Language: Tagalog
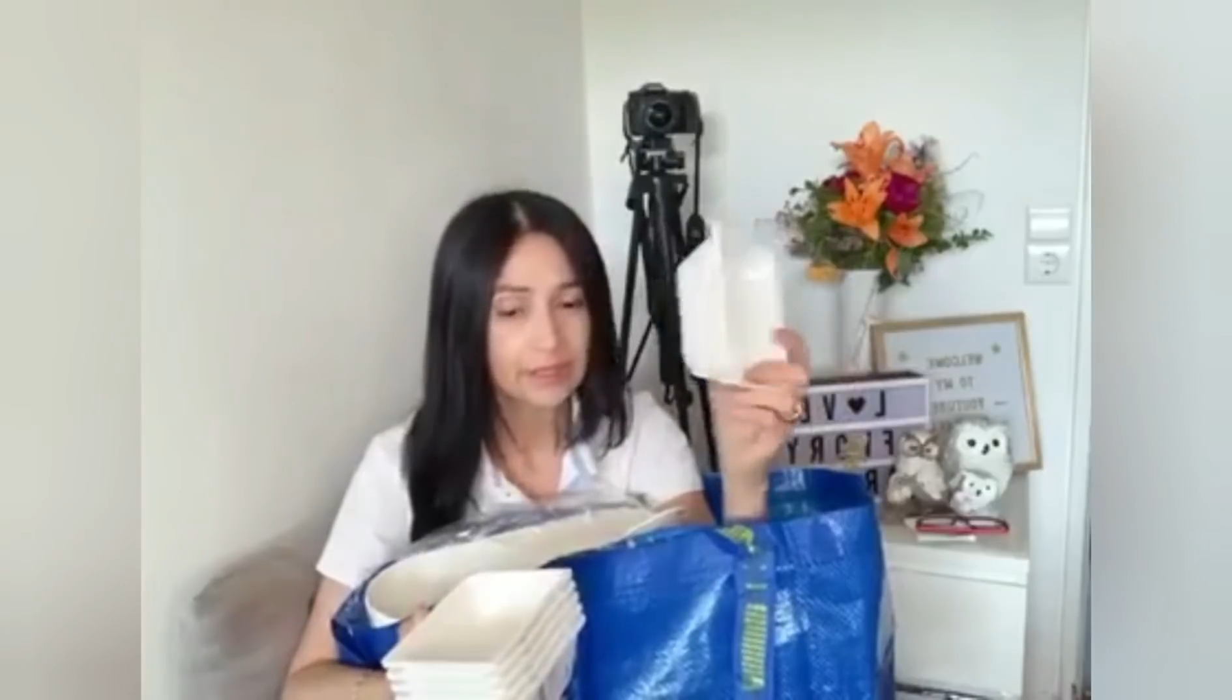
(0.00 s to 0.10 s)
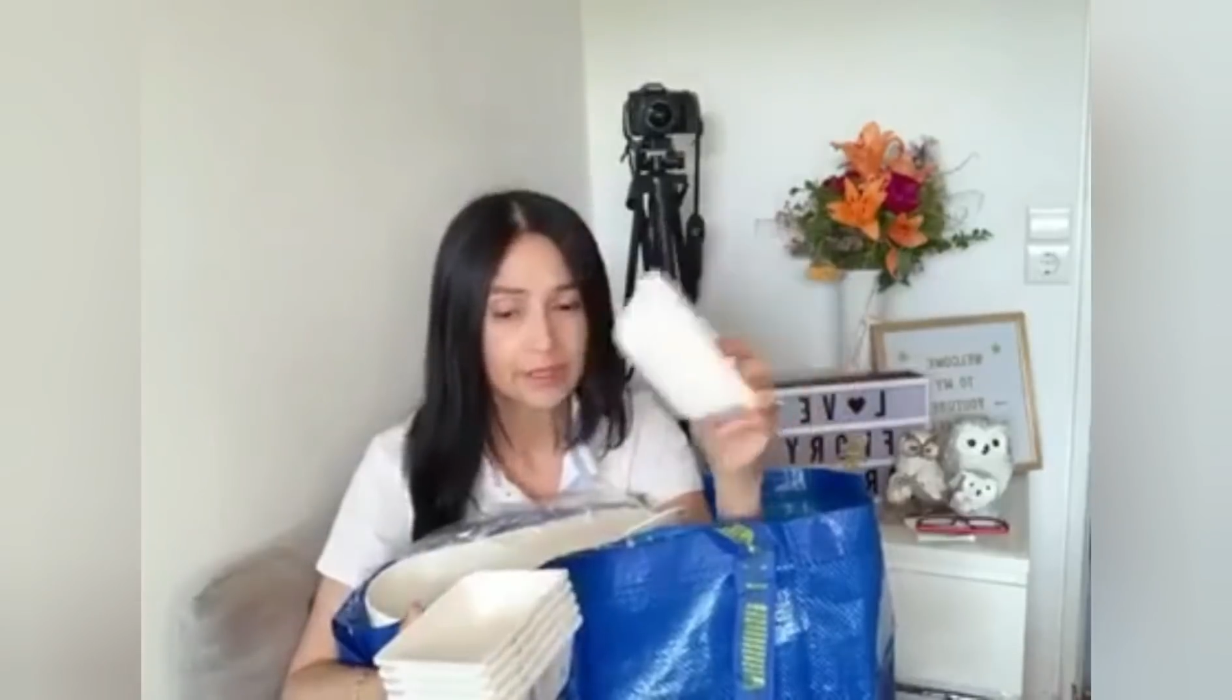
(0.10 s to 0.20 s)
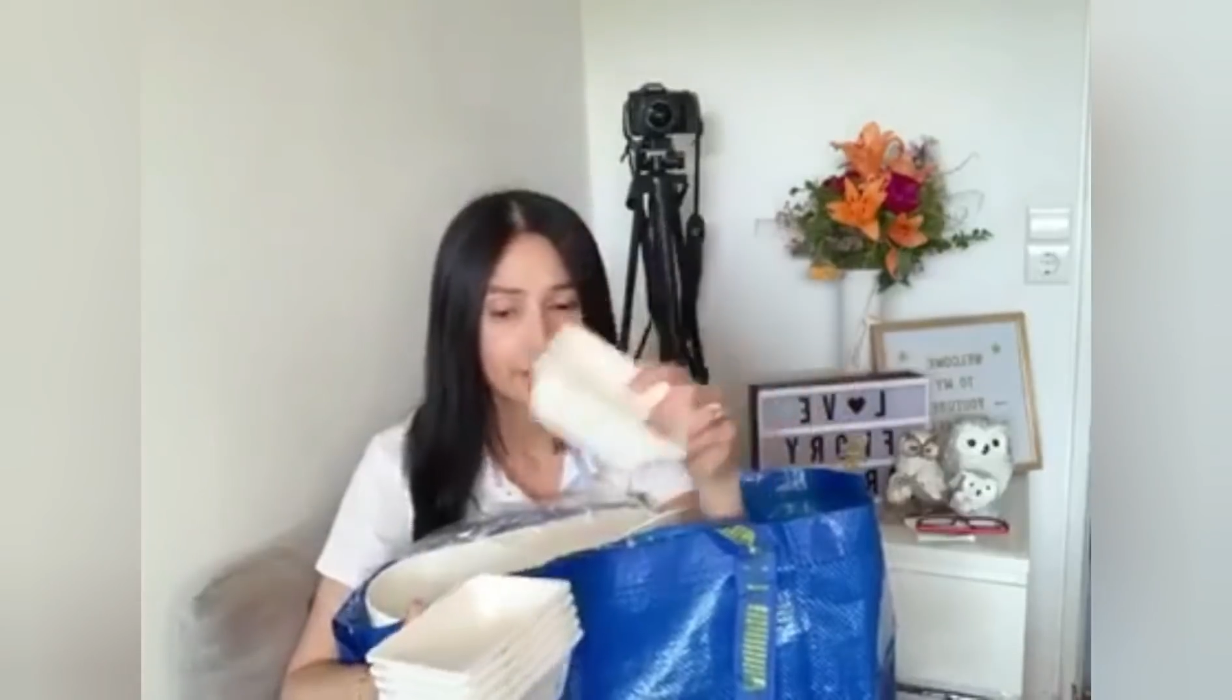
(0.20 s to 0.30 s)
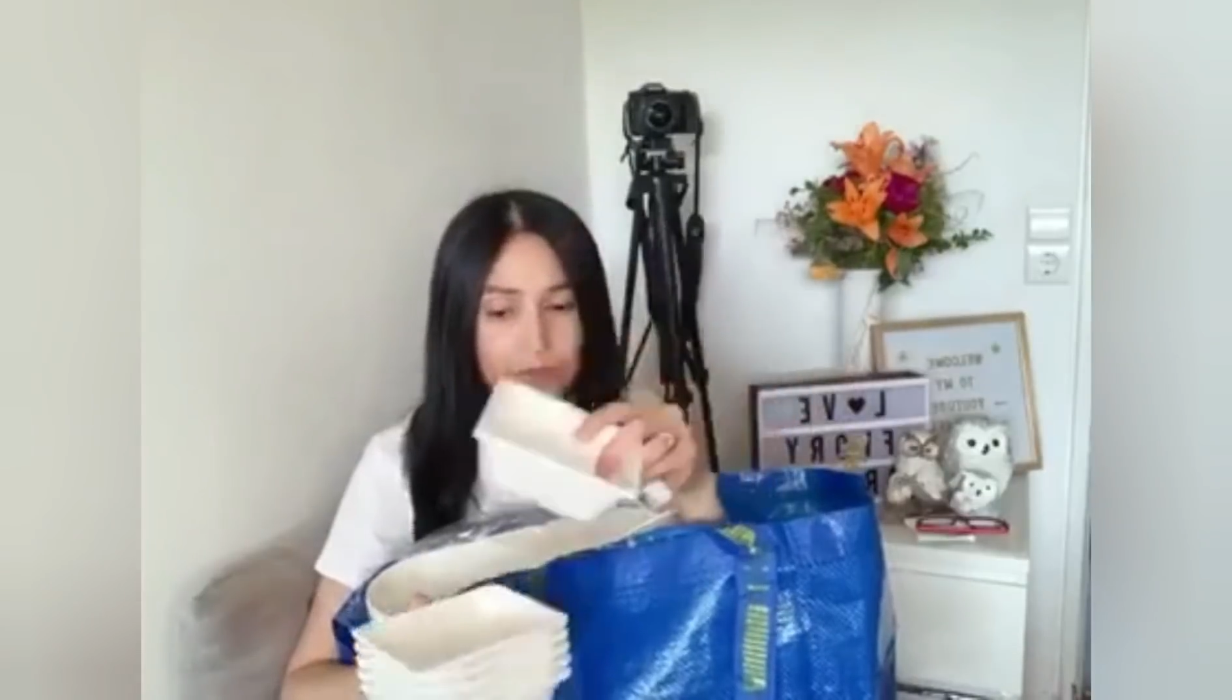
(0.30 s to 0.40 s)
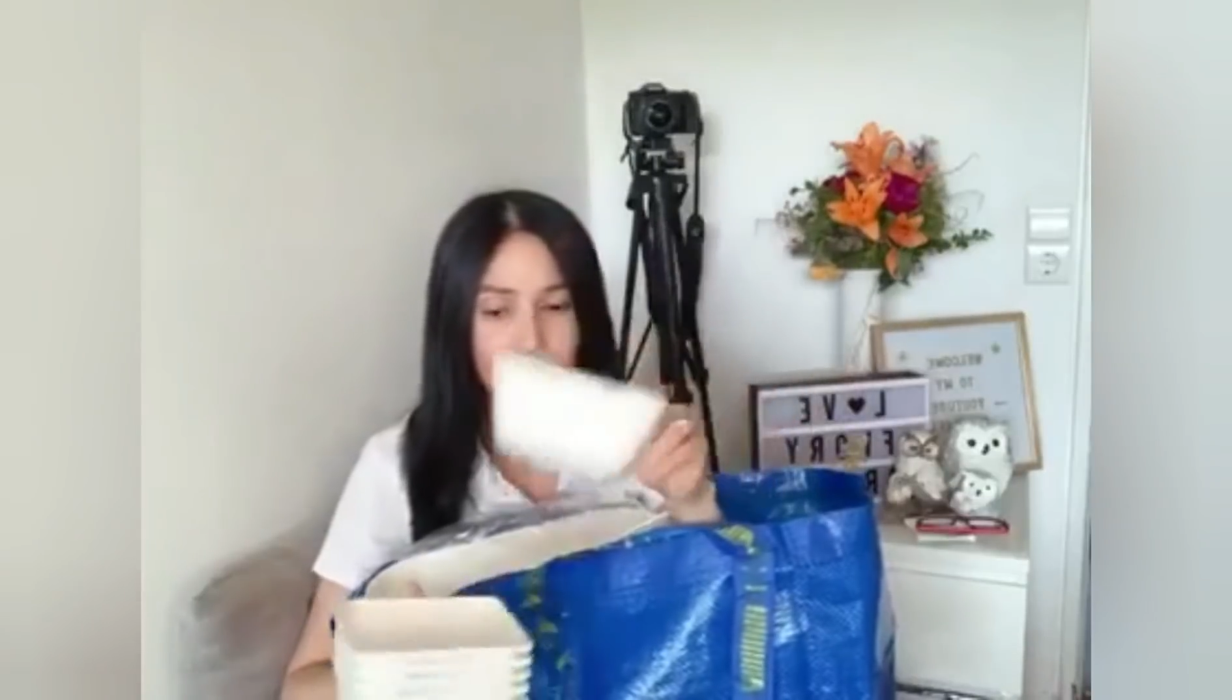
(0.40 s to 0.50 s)

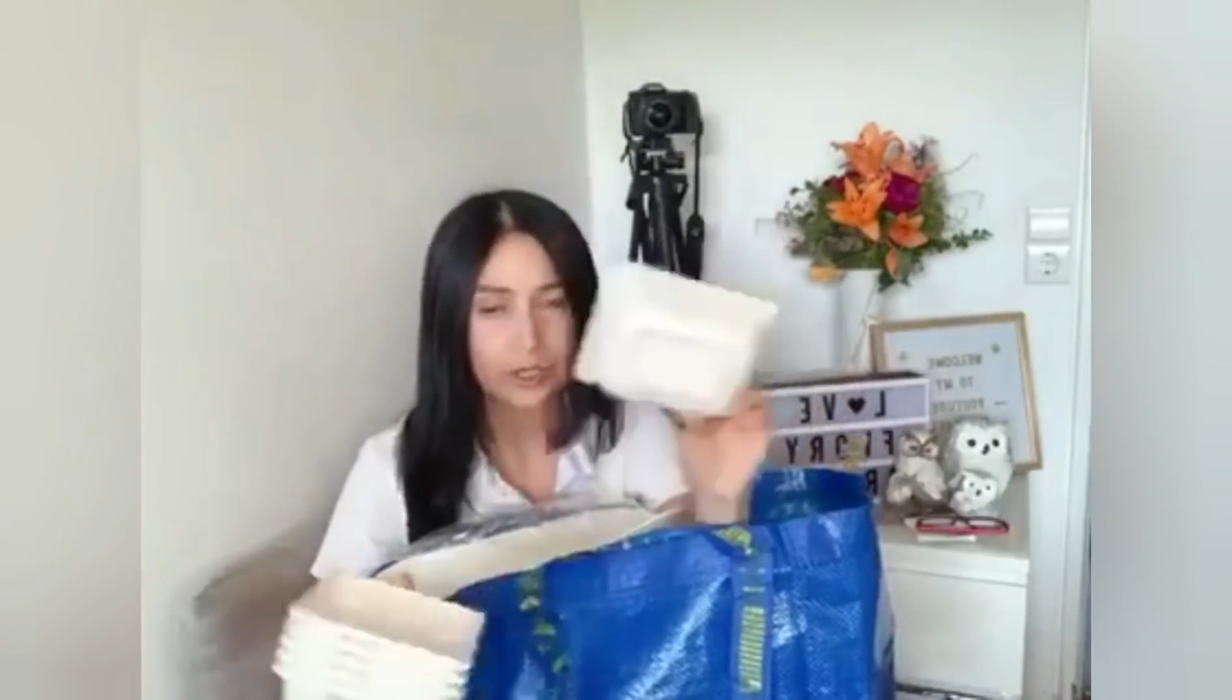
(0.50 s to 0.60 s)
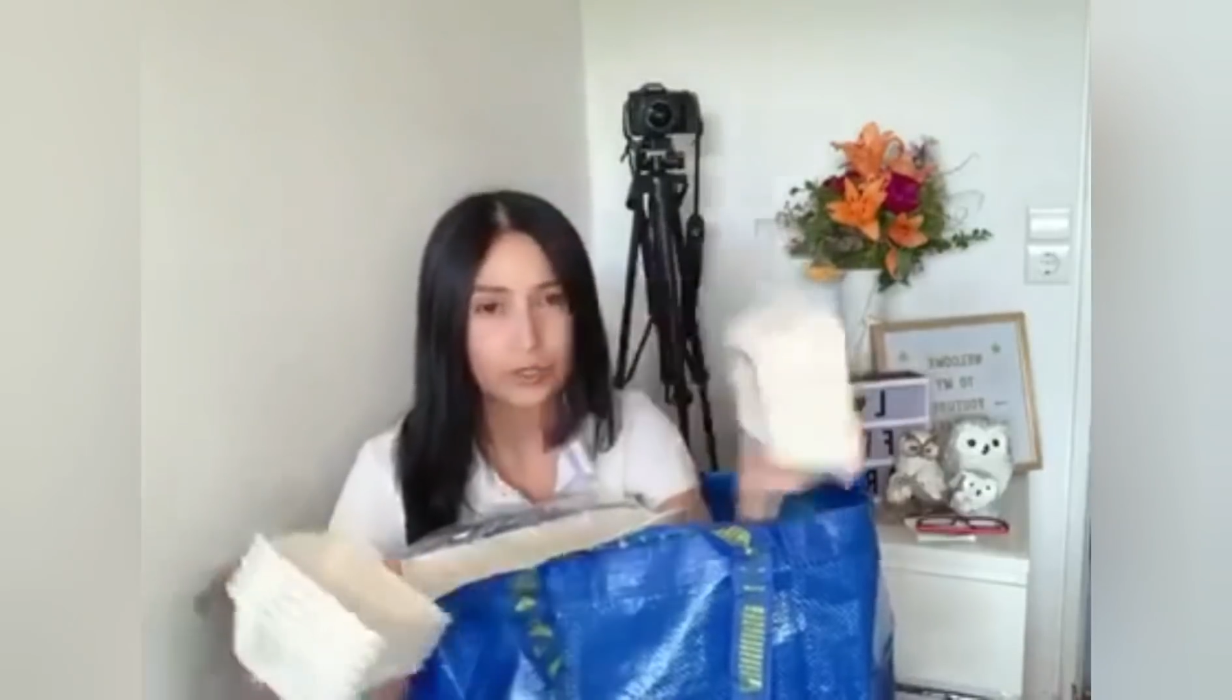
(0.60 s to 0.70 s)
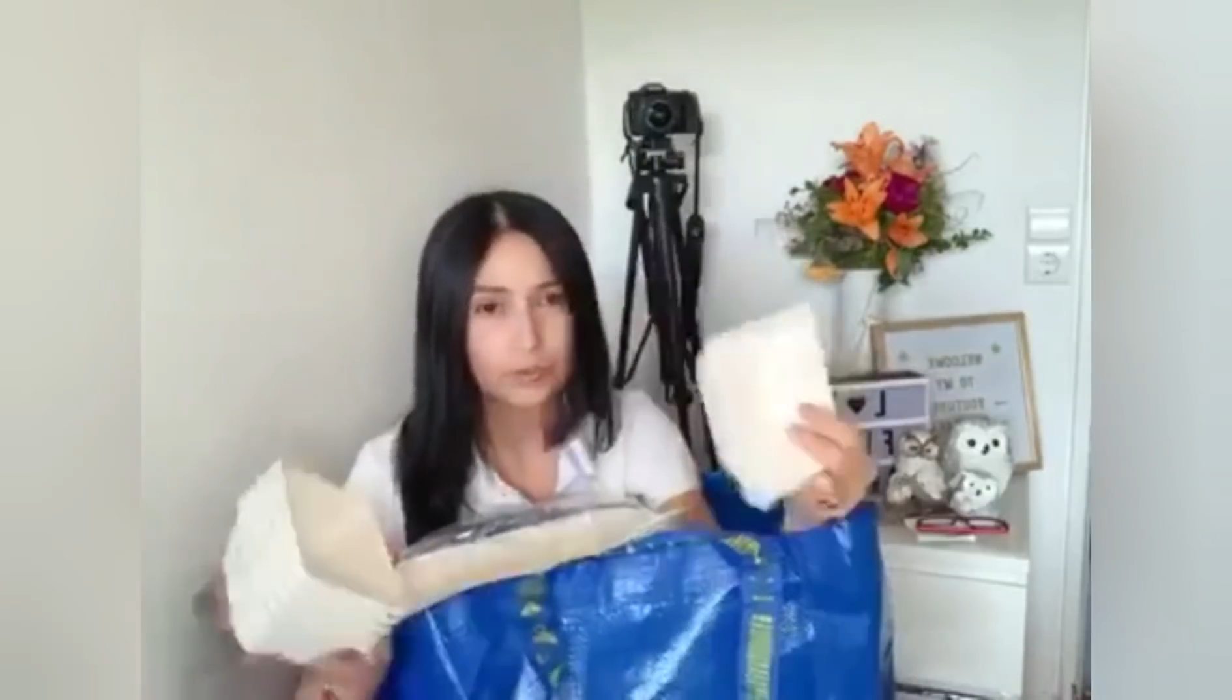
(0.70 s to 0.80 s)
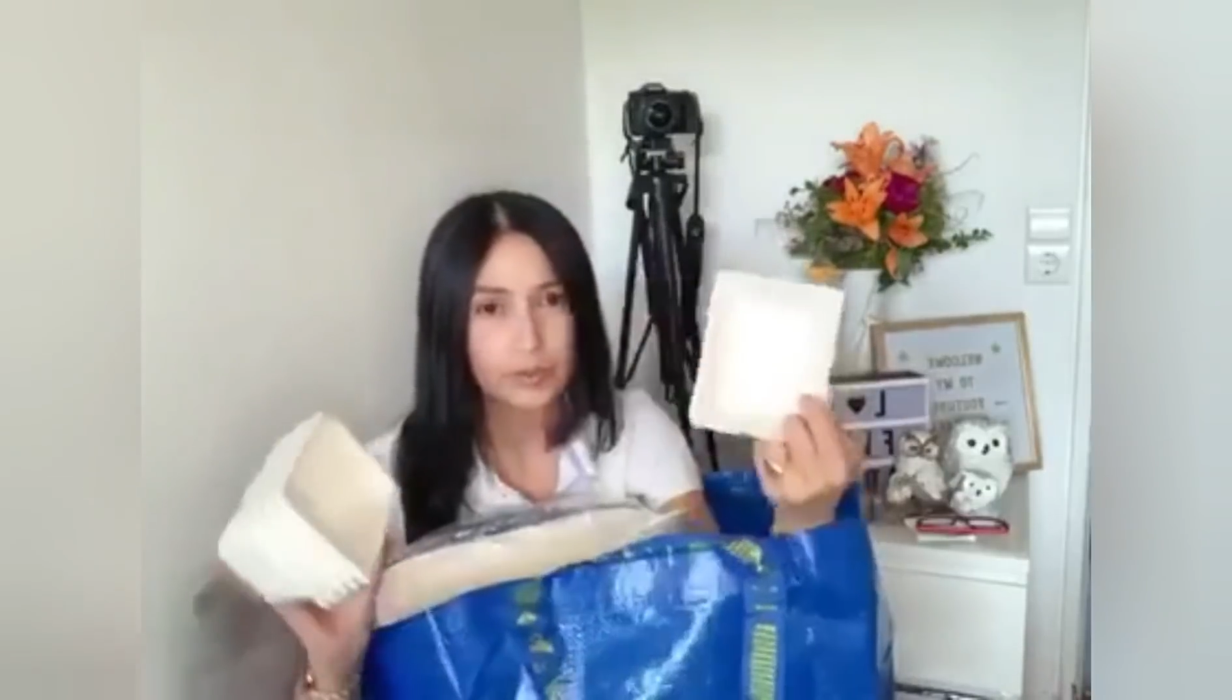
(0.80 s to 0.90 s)
so ito may,